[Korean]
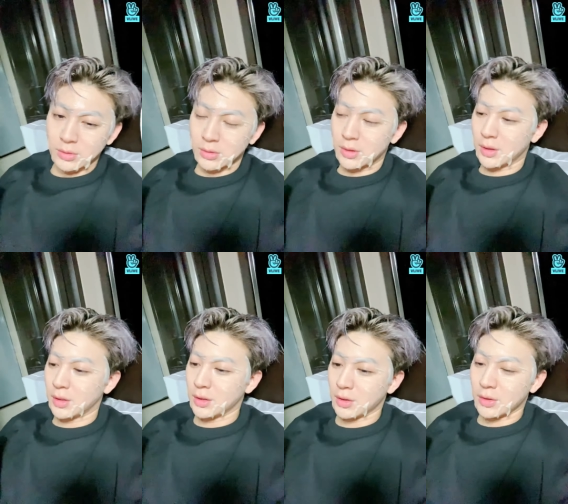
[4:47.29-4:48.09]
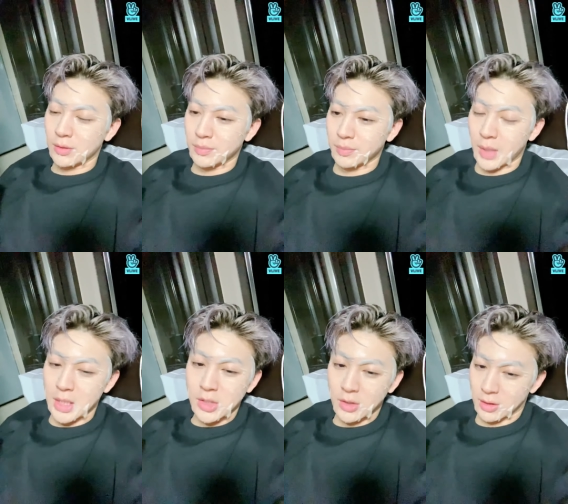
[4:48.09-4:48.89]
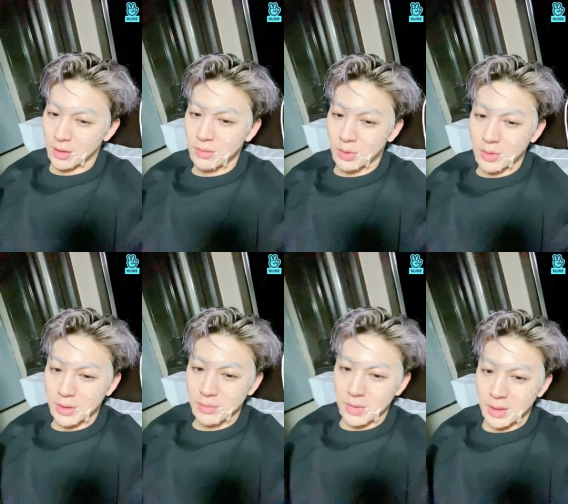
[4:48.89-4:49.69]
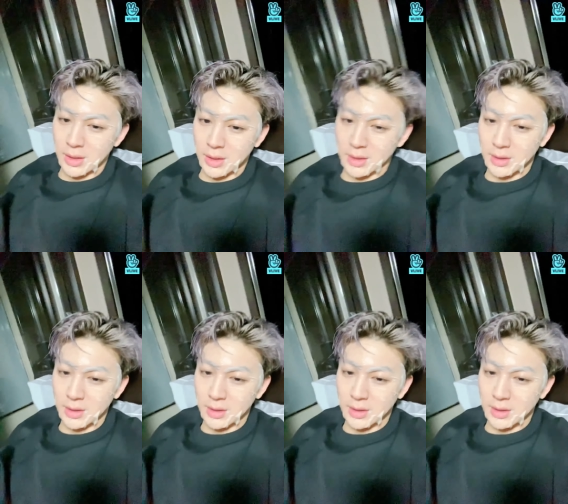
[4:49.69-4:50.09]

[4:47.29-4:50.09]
누구랑이긴요. 메인지 형이랑 먹고 왔습니다.